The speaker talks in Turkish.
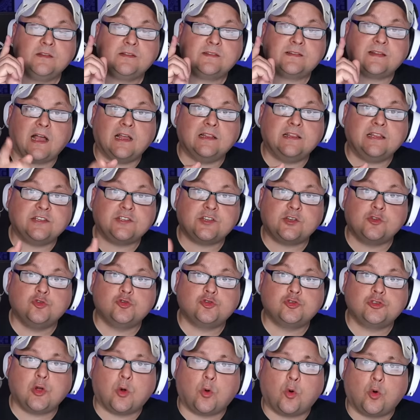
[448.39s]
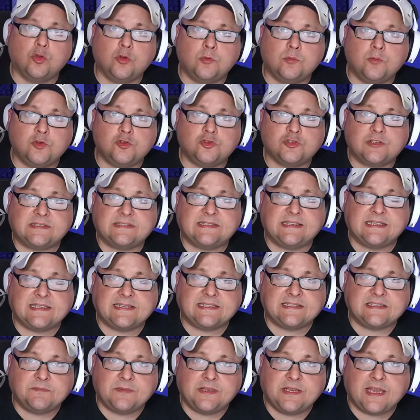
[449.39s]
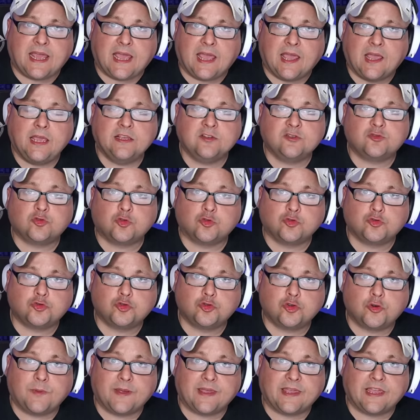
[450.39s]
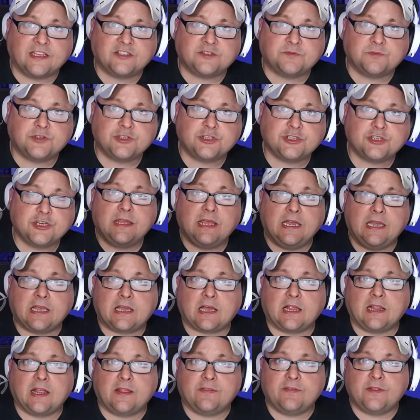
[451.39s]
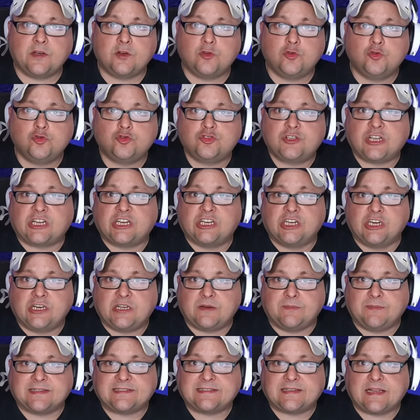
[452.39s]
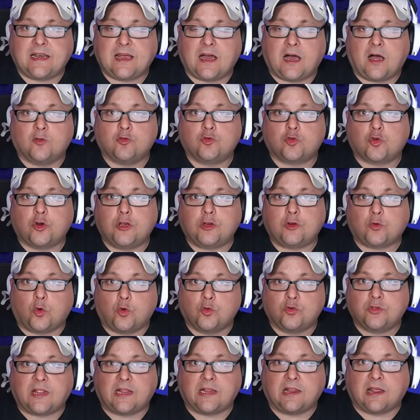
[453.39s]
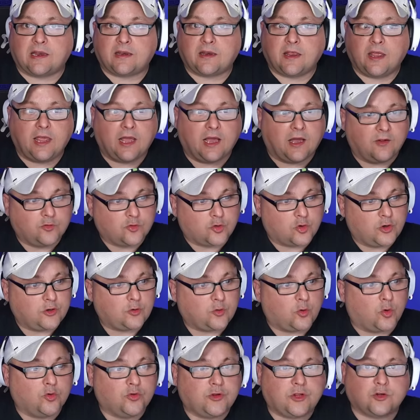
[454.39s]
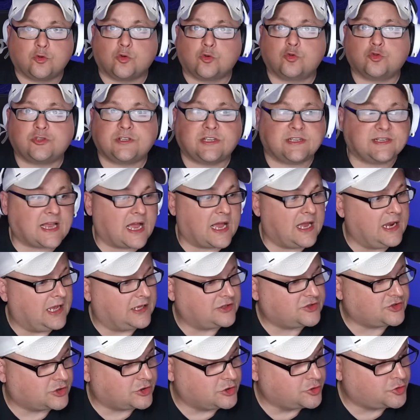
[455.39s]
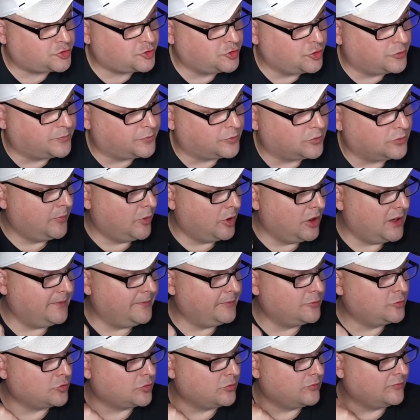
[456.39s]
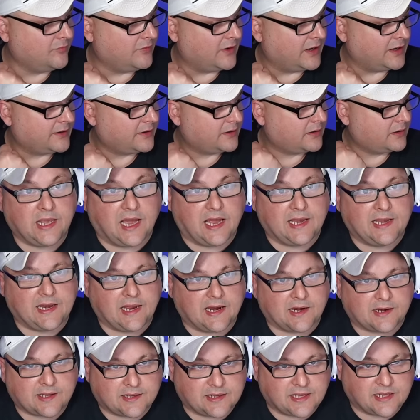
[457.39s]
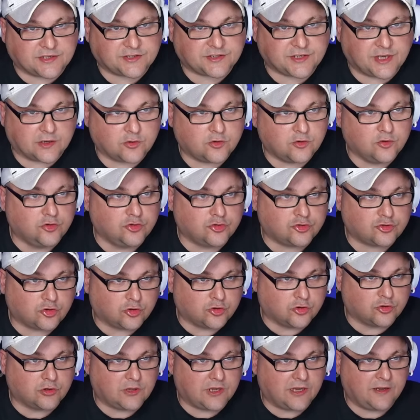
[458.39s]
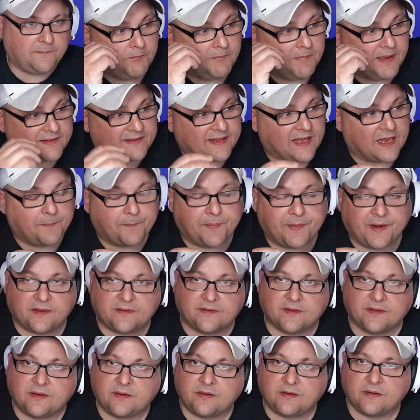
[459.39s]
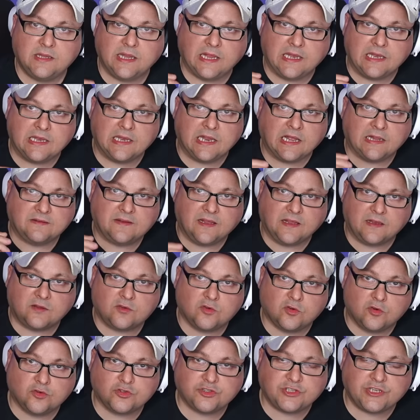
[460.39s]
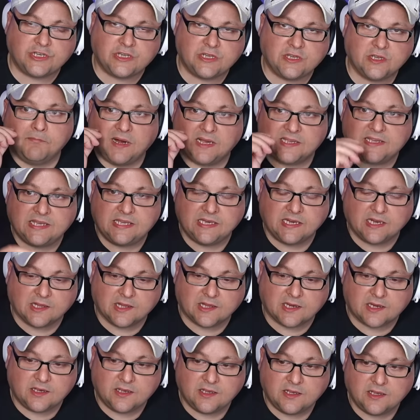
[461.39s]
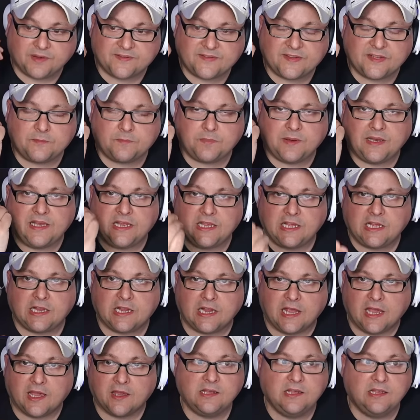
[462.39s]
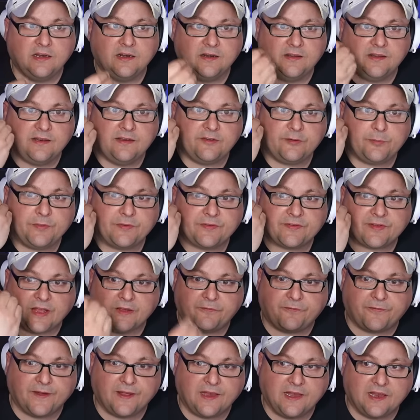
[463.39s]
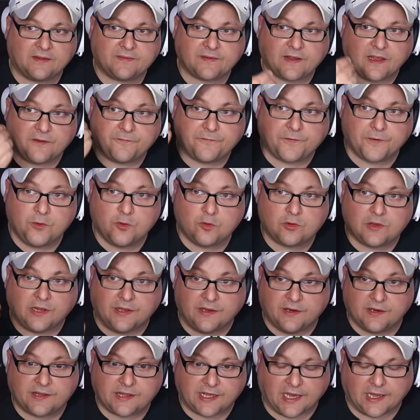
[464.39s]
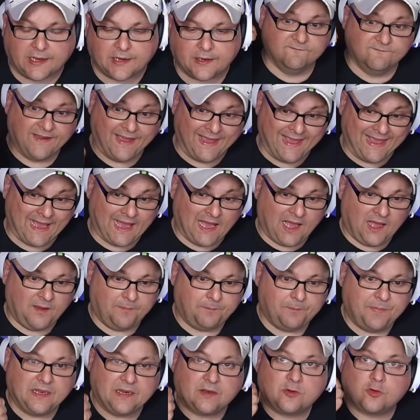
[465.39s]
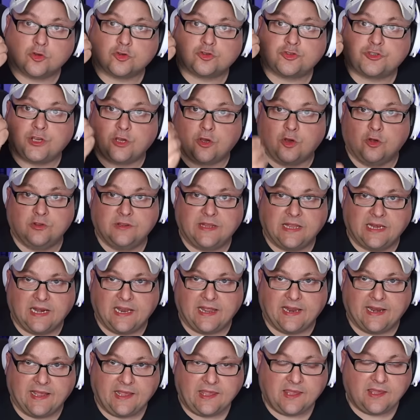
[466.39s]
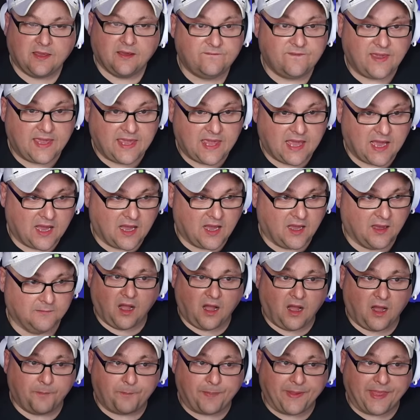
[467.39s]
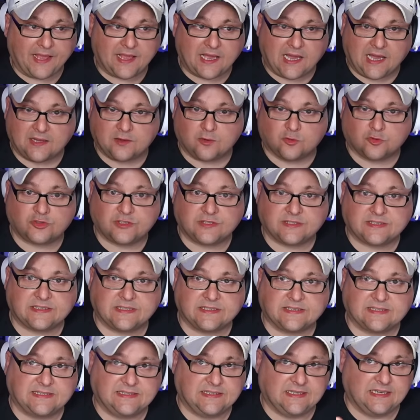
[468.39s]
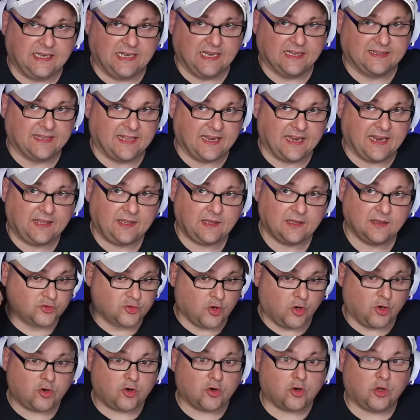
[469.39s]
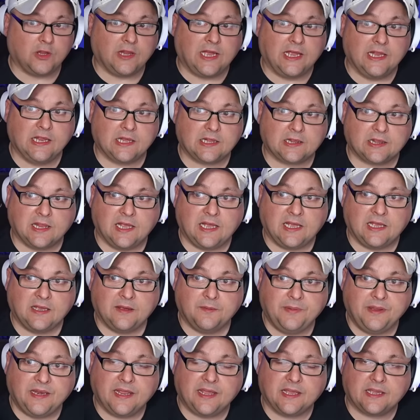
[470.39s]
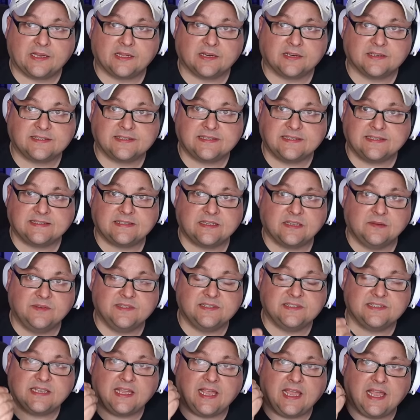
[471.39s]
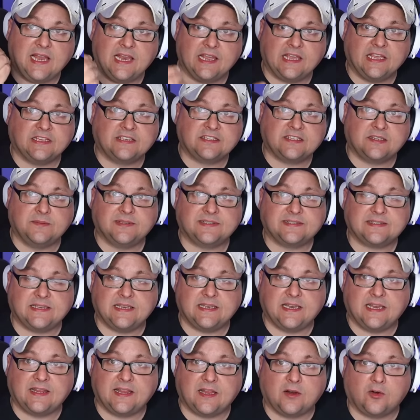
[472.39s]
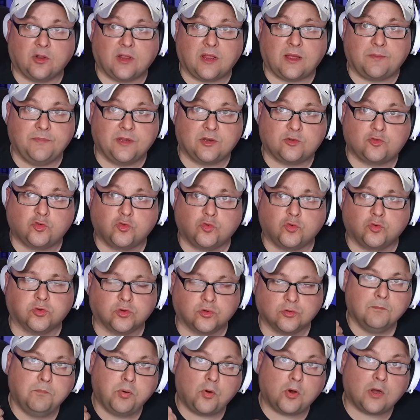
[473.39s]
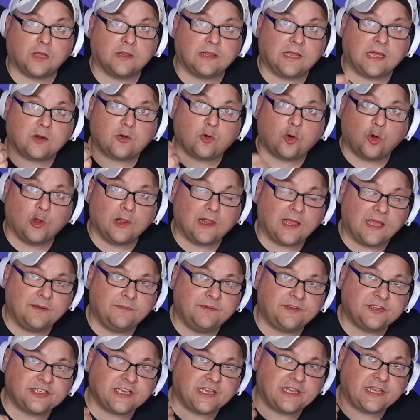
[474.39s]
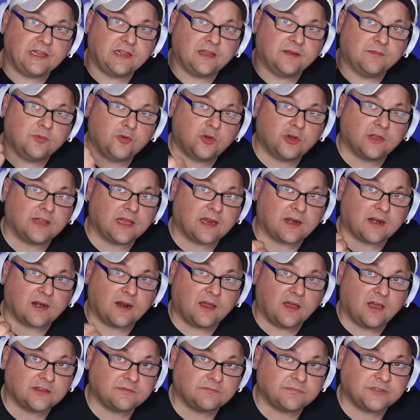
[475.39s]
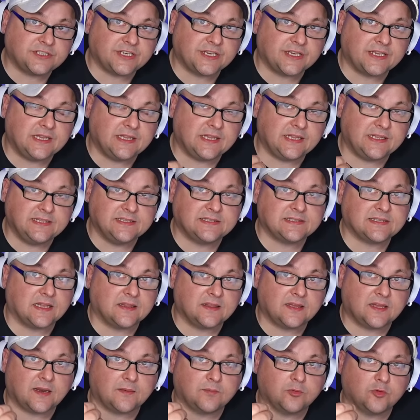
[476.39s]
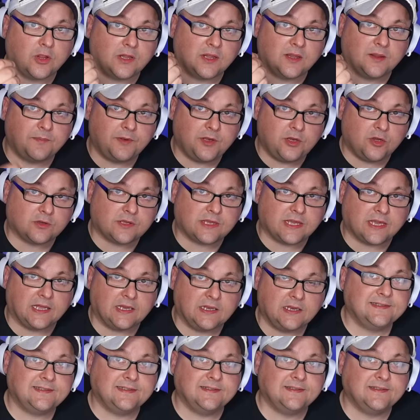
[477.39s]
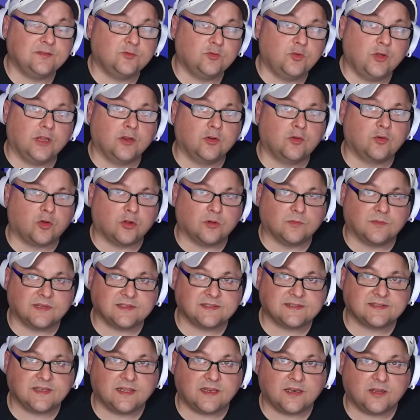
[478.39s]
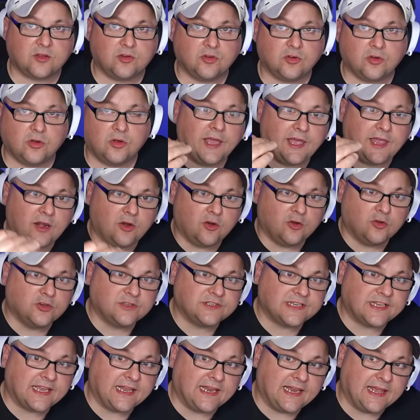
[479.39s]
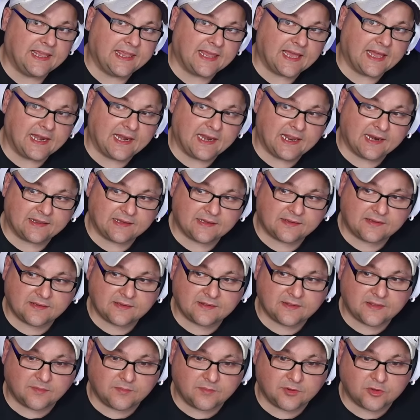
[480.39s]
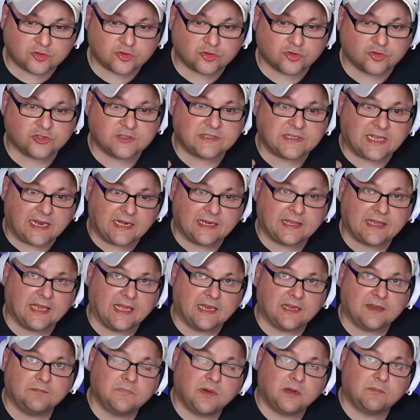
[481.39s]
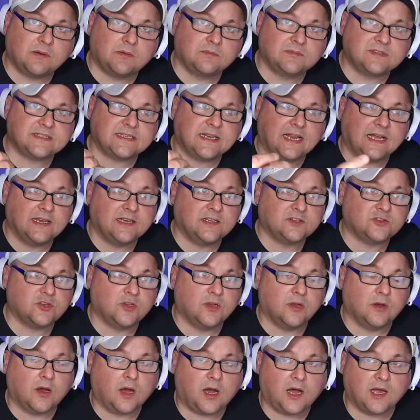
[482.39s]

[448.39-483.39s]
Sadece %10'u mu %8'i mi ne en son sürüme geçmiş. Geri kalanların %40'ı mesela Android 10'dalar. E Android 10'da 9'da hala çalışıyor bu. Böyle bir durum var. Yani arkadaşlar günün sonunda Metal Predator Generator denilen teknoloji makinaları basit bir linkle girdiğiniz bir sayfayla sayfa yüklenirken veya bir dosya gönderilerek veya APK dosyasını size ileterek çok kolaylıkla bir hacker'ın sisteminizi ele geçirmesine neden olan bir tool. Bu kadar kolay bir şekilde bu kadar rahat bir şekilde insanlar bunu alabiliyorken sizin uyanık olmanız gerekiyor. Her önünüze gelen yerlerde tıklamıyorsunuz derken babamızın ayna söylüyor.